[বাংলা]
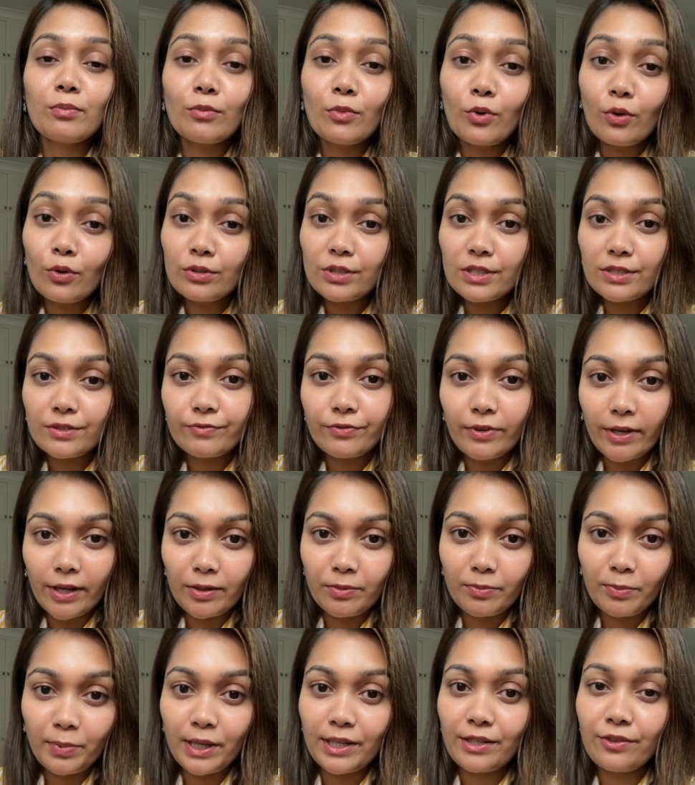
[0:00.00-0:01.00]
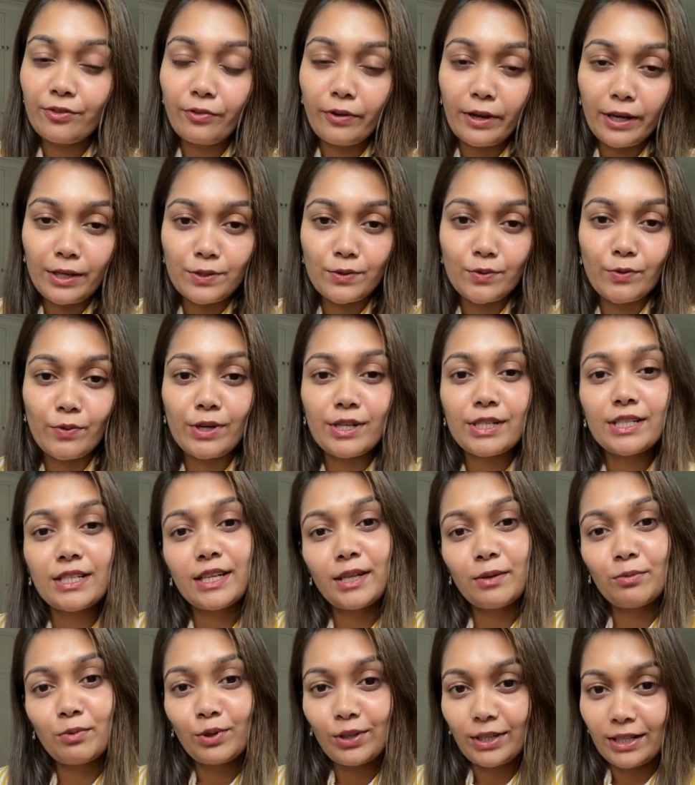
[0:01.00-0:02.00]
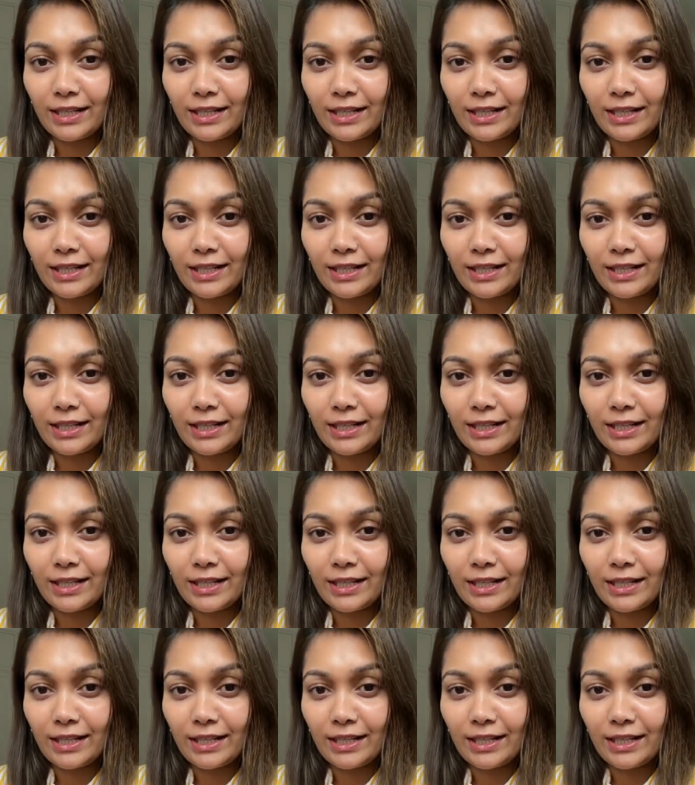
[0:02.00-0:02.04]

মোস্ট ফেভারেট ফেস ওয়াশ এবং